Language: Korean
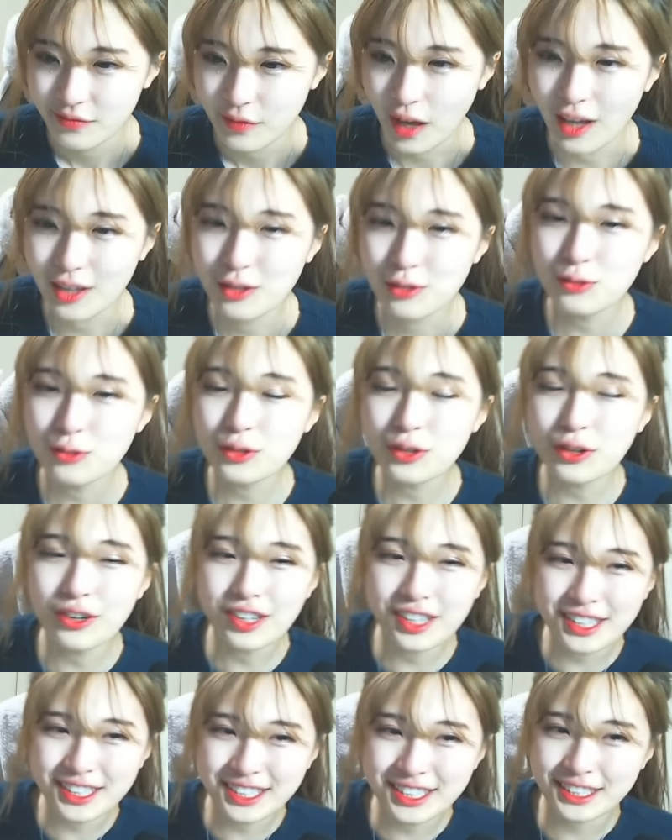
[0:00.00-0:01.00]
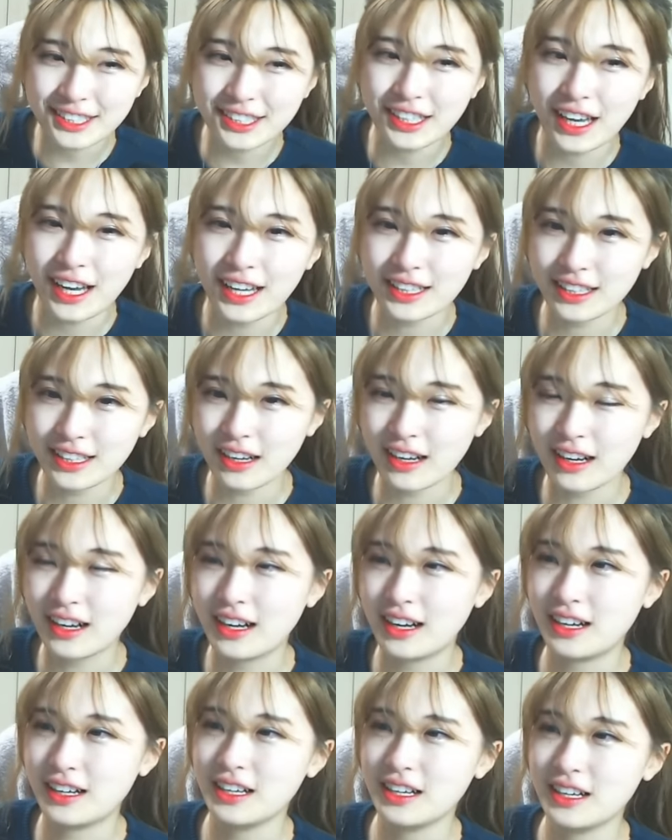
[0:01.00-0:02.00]
아니, 우결 끝인 게
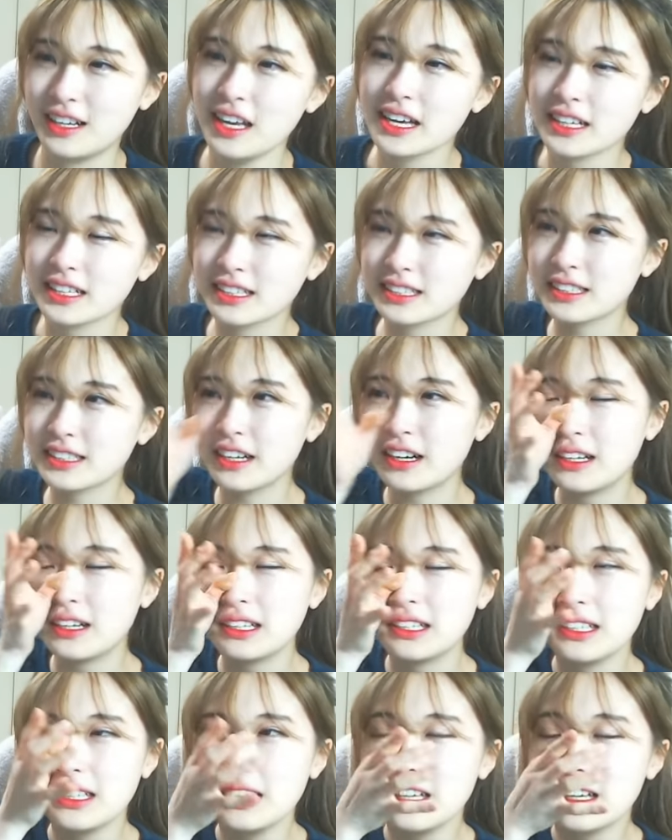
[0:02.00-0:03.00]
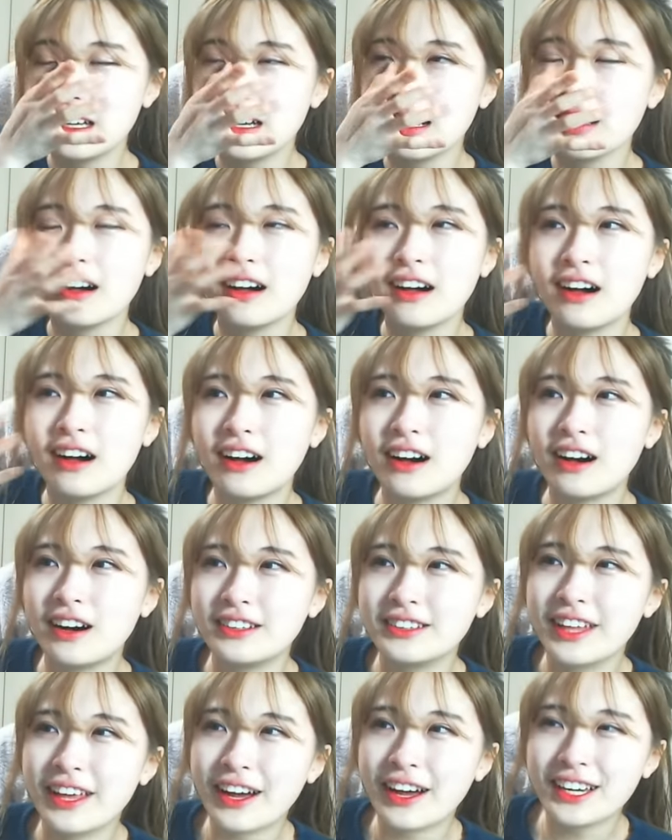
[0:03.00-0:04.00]
아니라, 그냥,
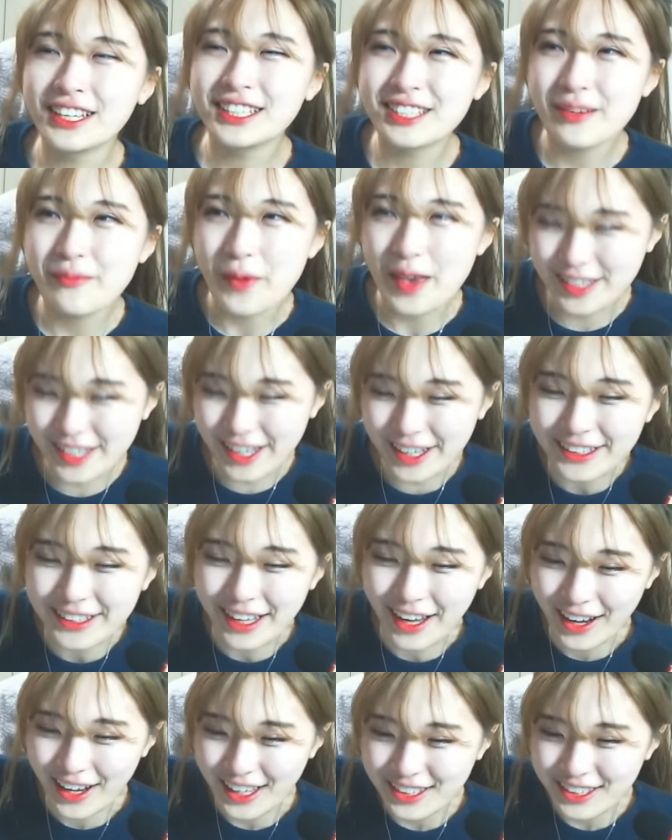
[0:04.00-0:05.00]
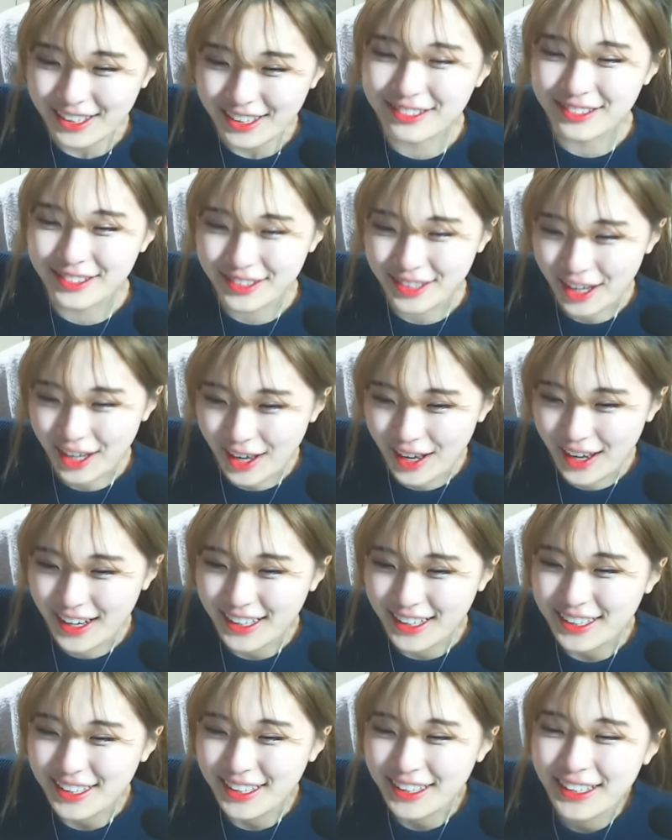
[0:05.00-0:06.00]
아, 내가 이제 매장
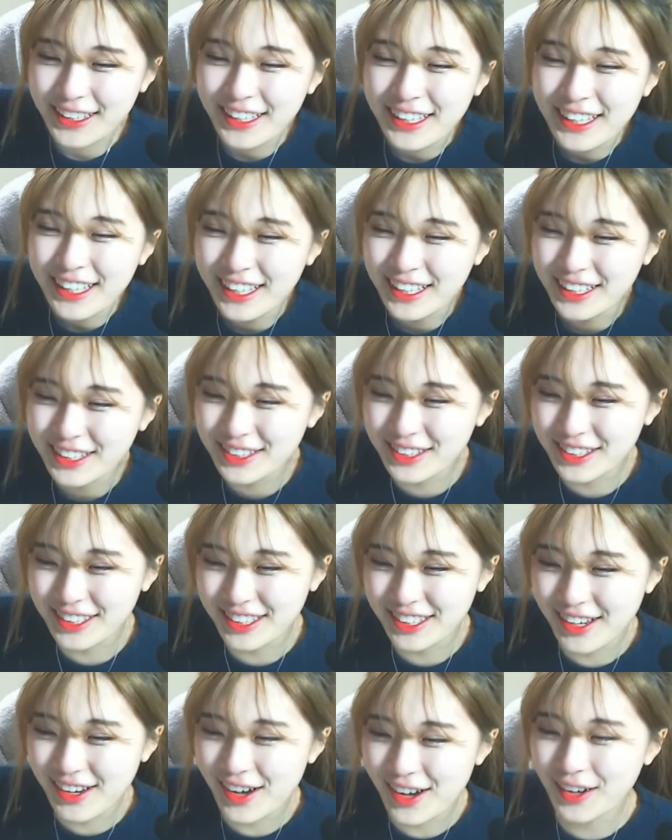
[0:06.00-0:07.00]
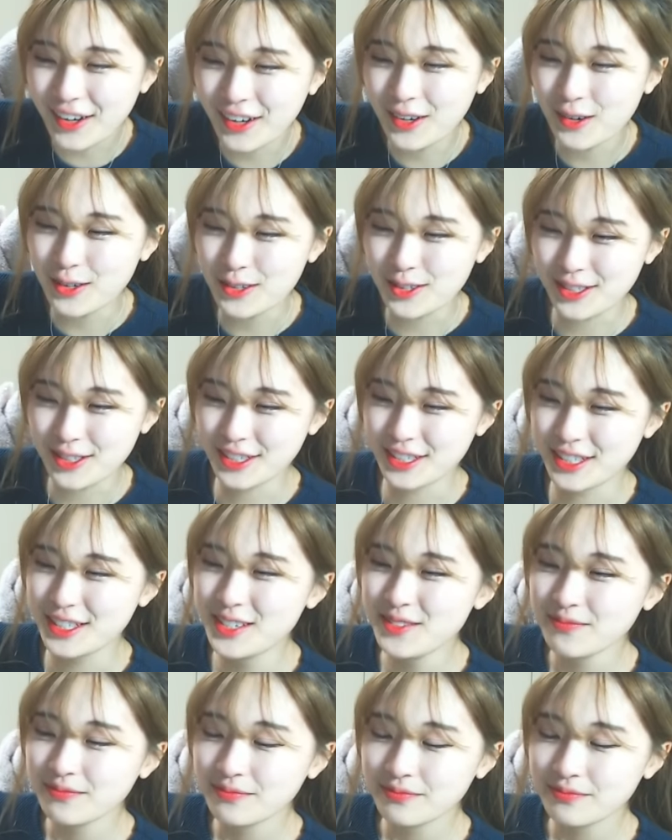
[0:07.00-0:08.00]
당하는구나. 이렇게, 그렇게 생각을 한 거지.
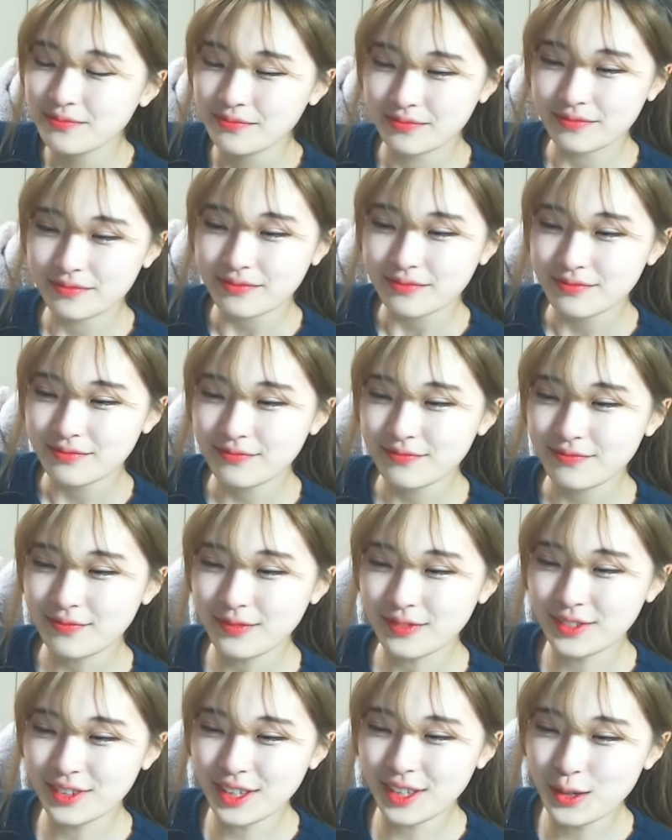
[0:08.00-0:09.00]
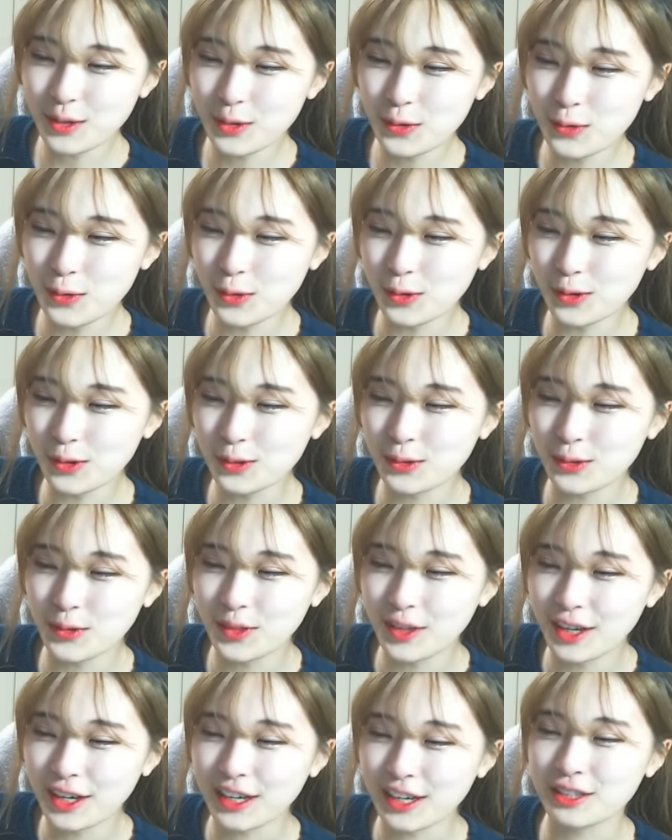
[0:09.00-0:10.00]
이제 욕을
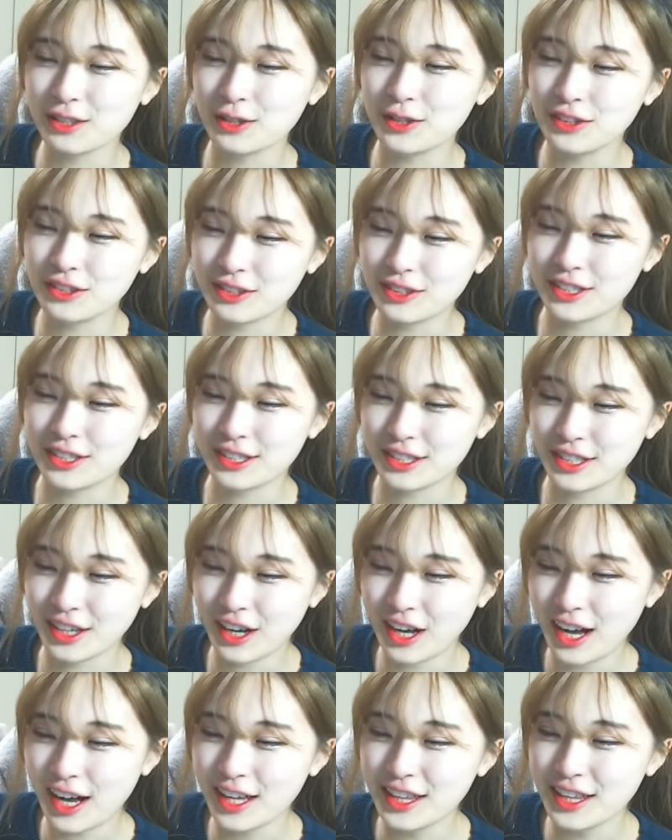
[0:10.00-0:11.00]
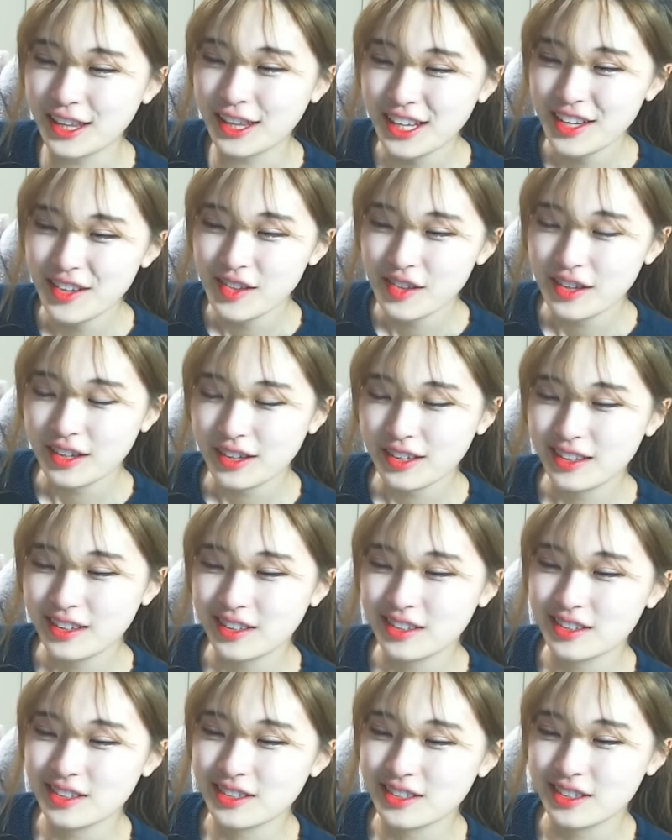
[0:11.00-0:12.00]
존나게 쳐들었으니까
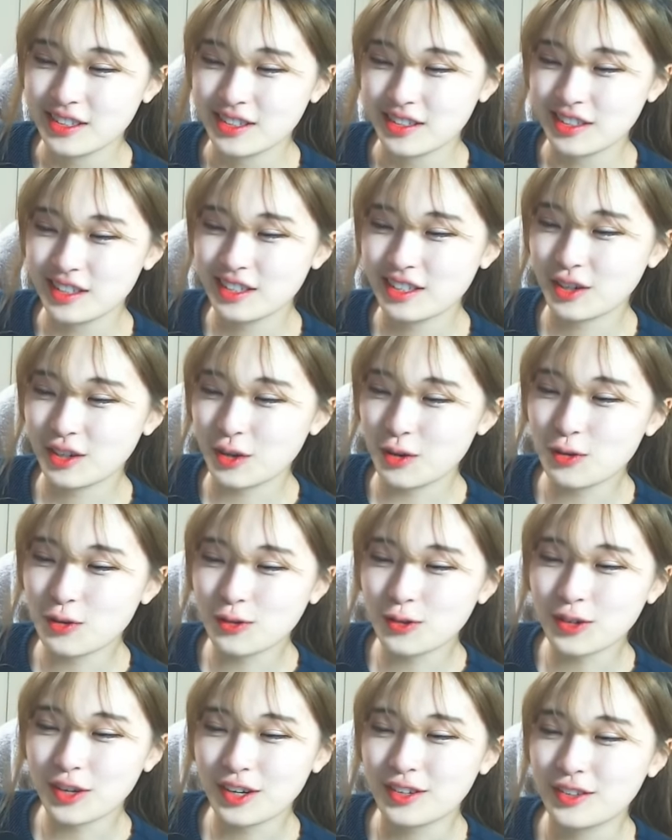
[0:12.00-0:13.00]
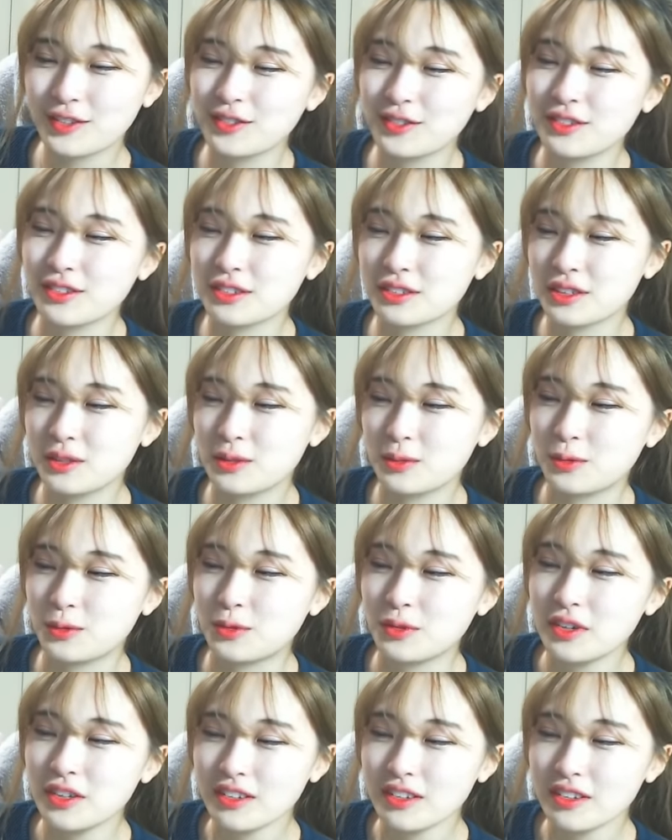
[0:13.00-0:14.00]
이제 결국엔 이제
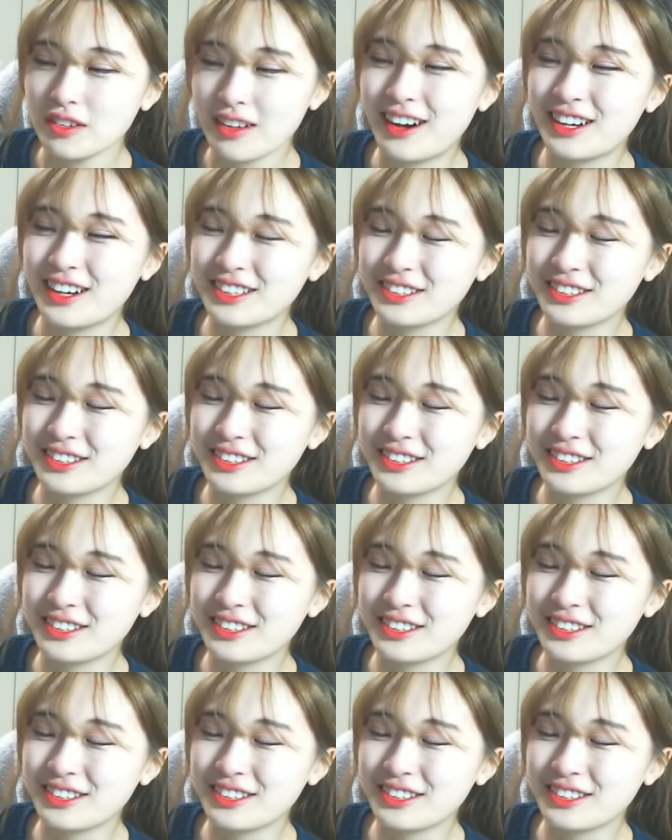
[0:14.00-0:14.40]
뭐아